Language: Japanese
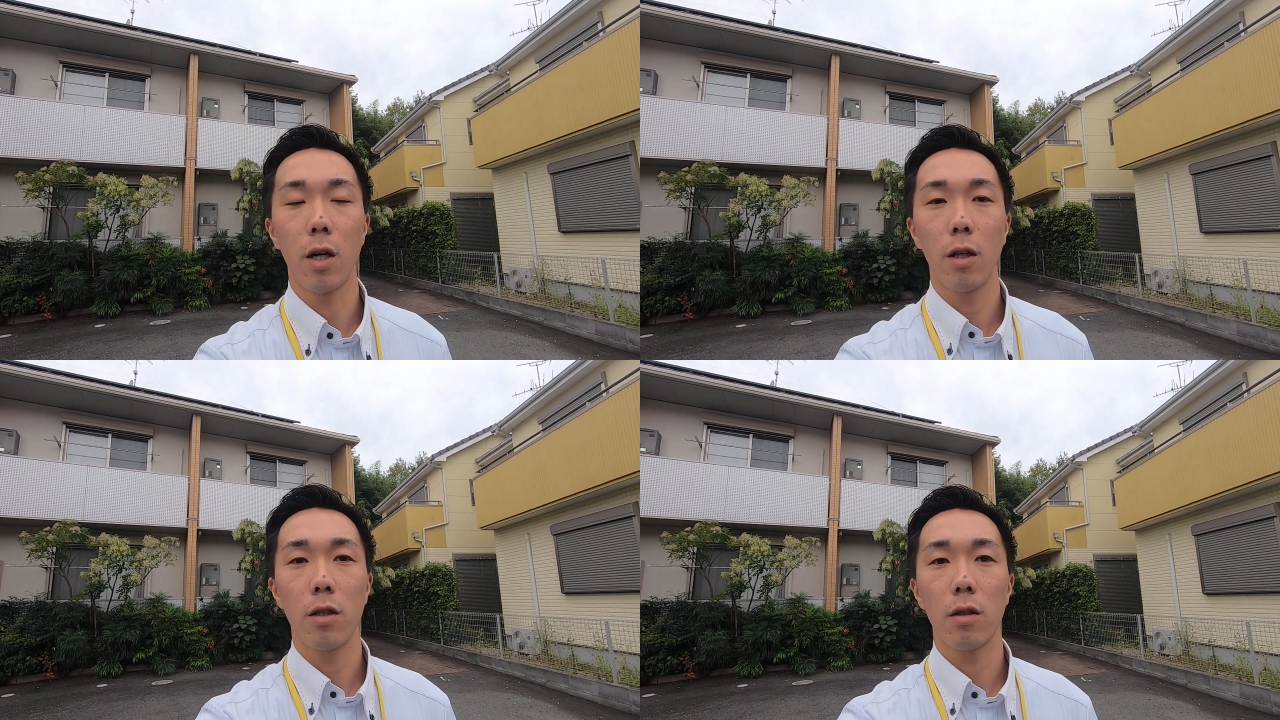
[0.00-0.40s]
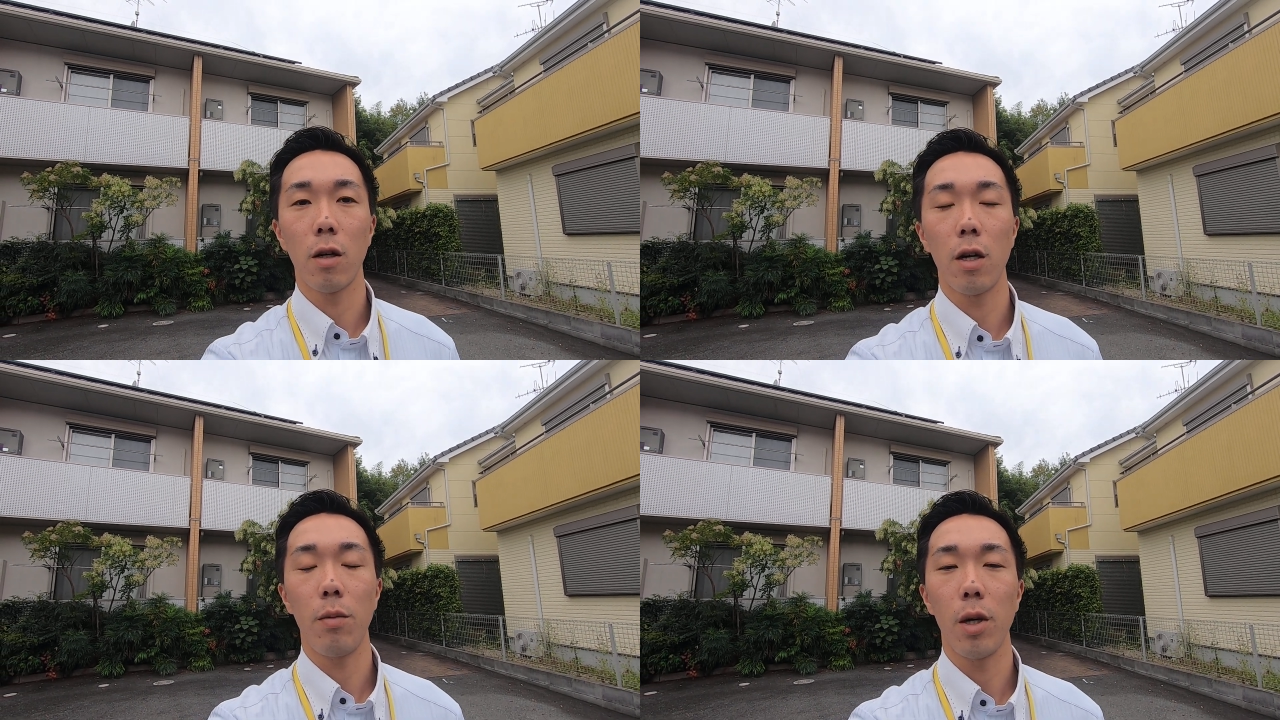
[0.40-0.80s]

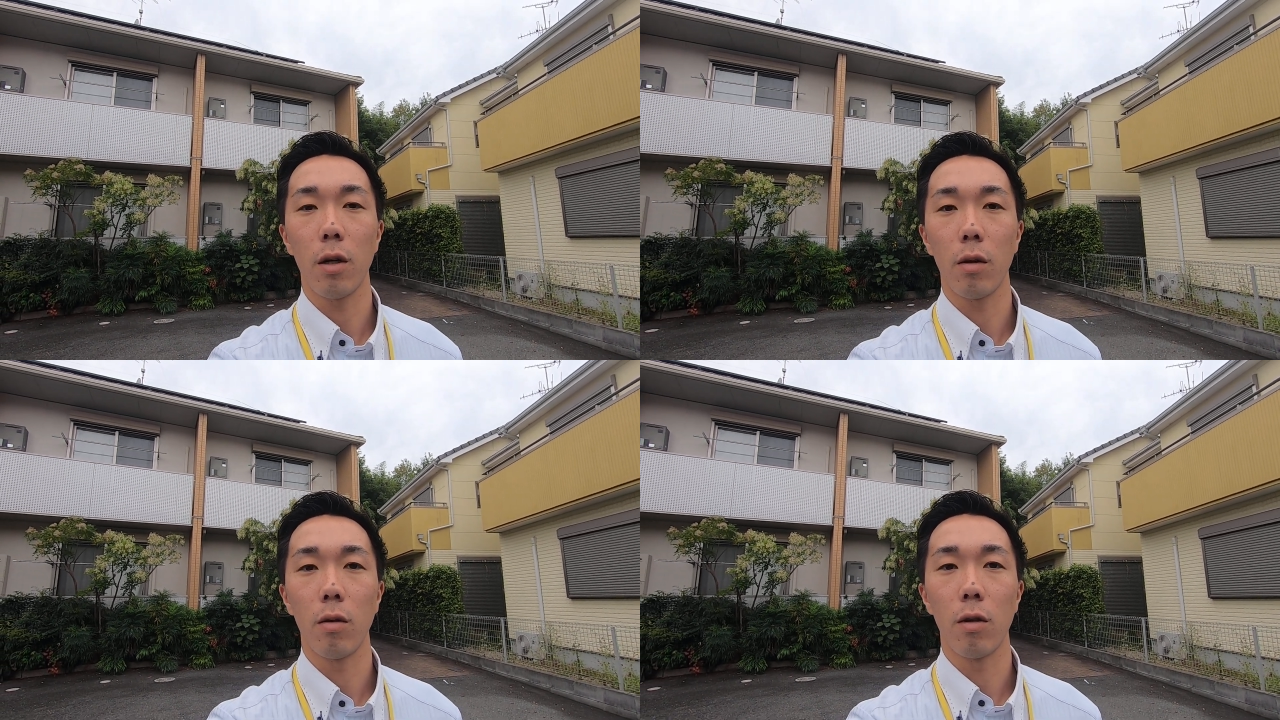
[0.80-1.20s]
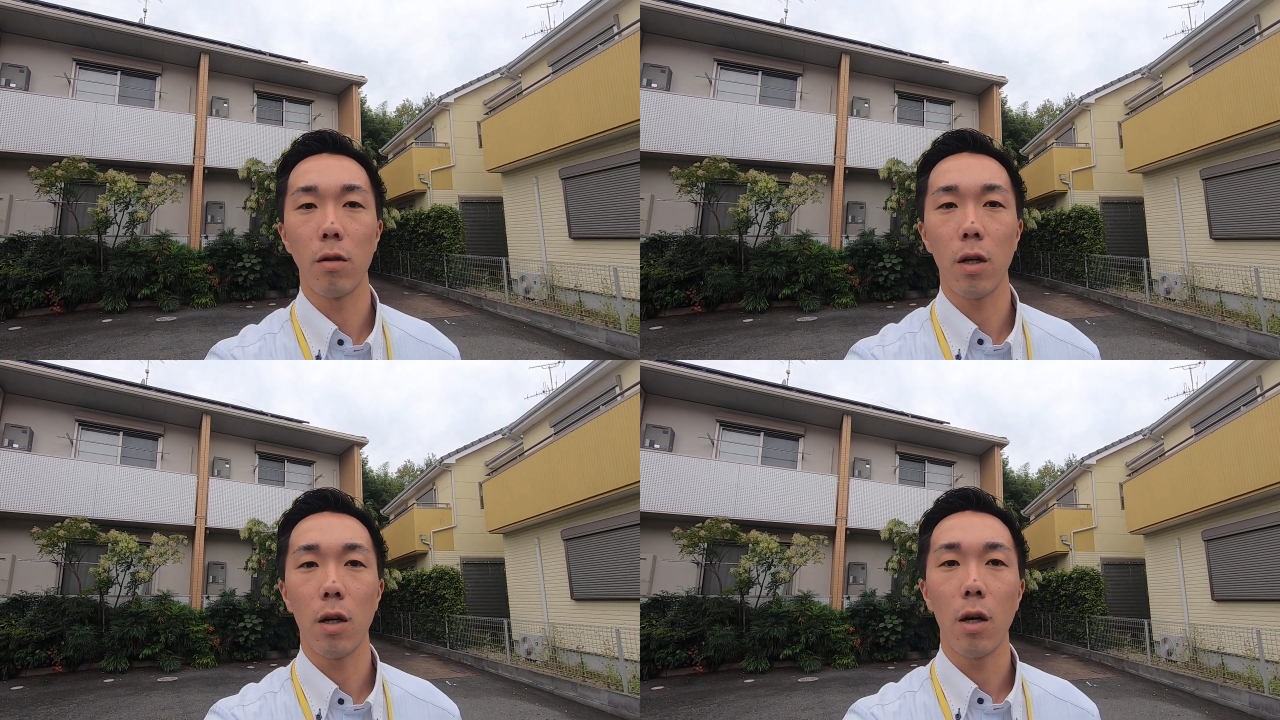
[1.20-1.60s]
アネシスあやめ池というで
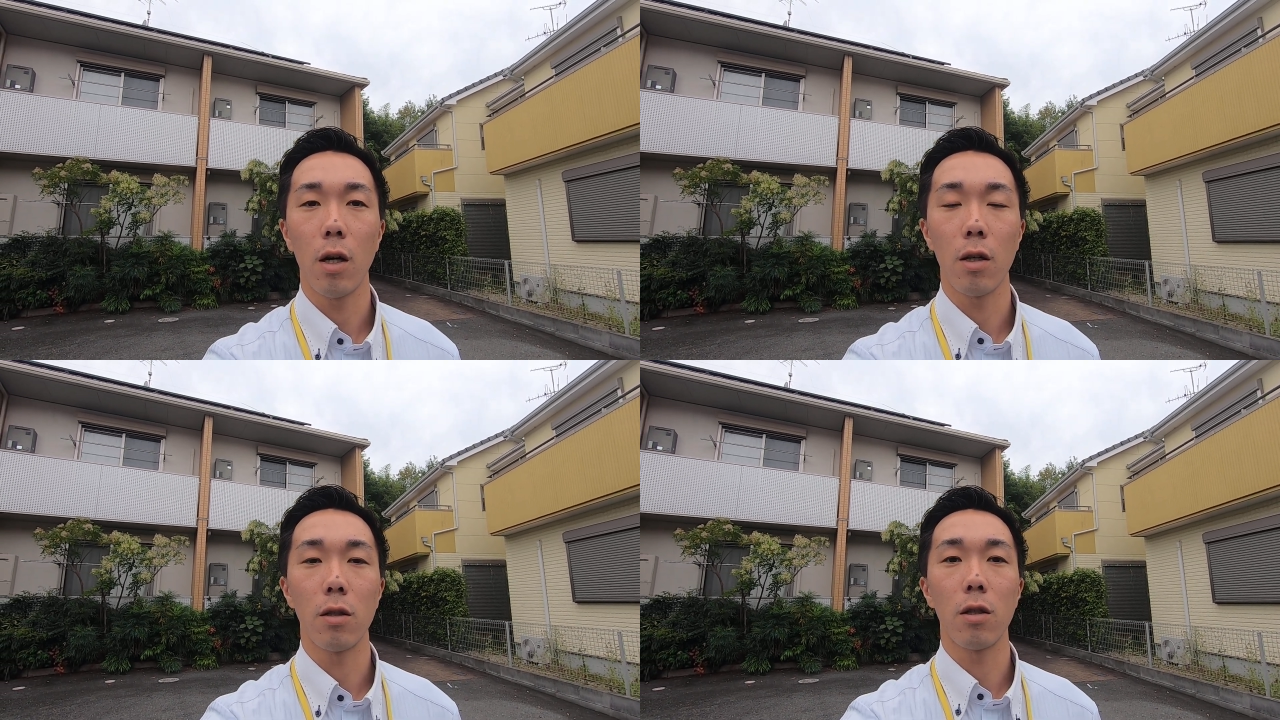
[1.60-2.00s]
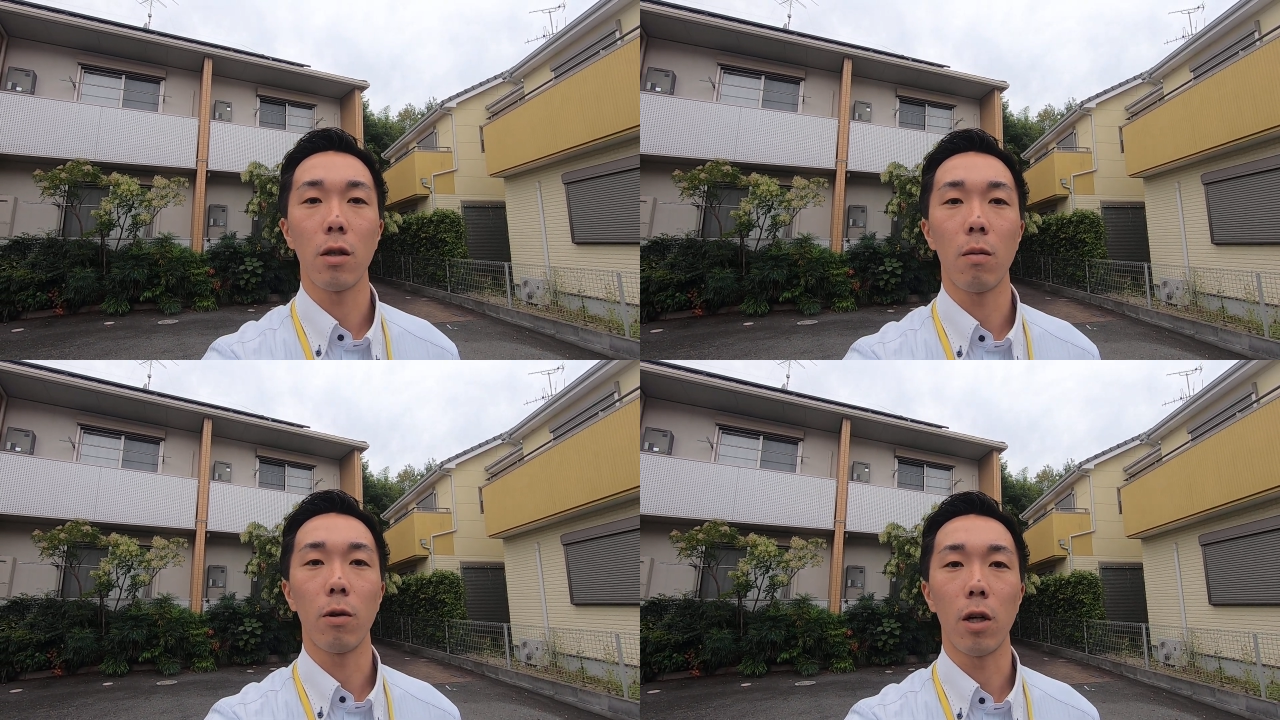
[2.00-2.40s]
すね、賃
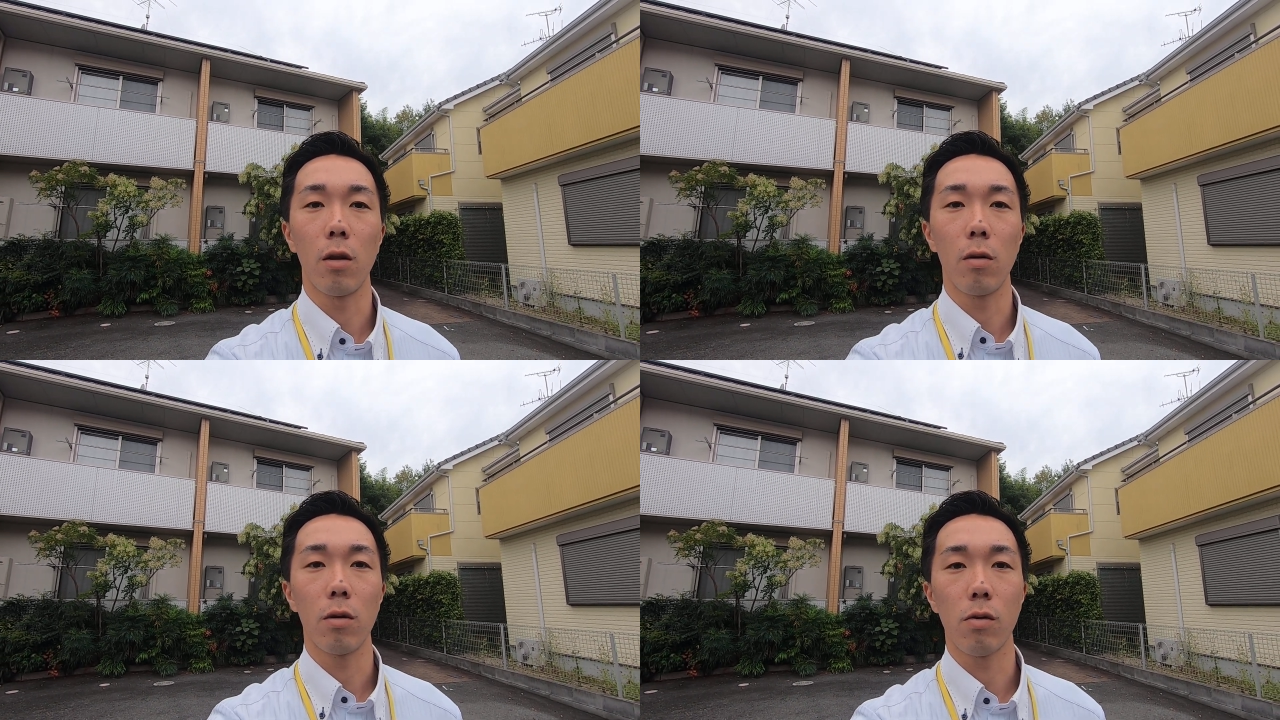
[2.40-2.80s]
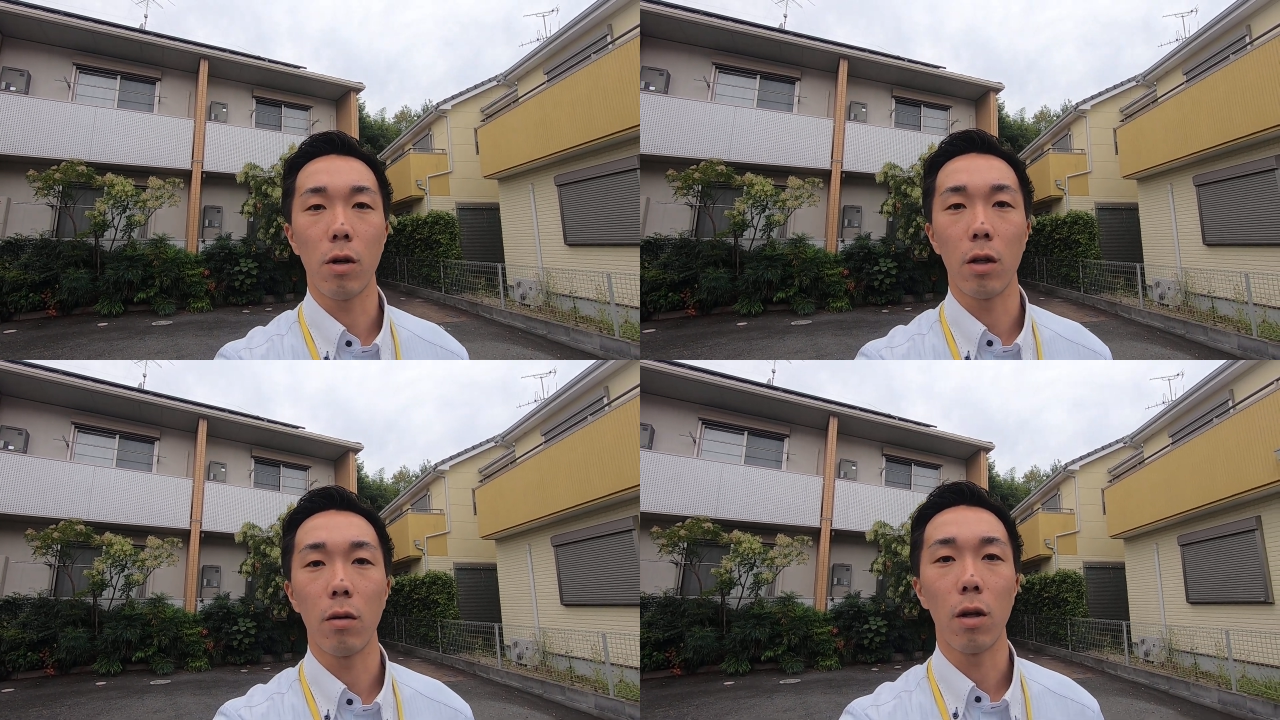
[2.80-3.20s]
貸物件のご紹
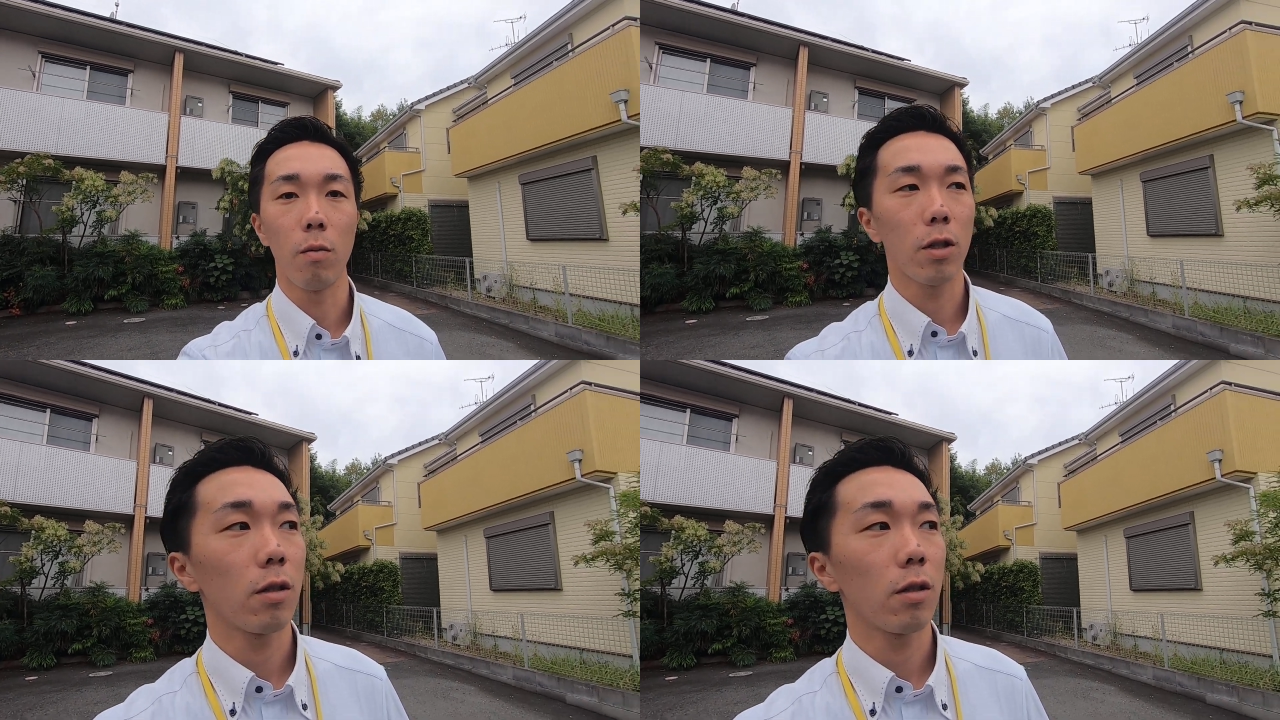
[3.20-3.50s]
介となりま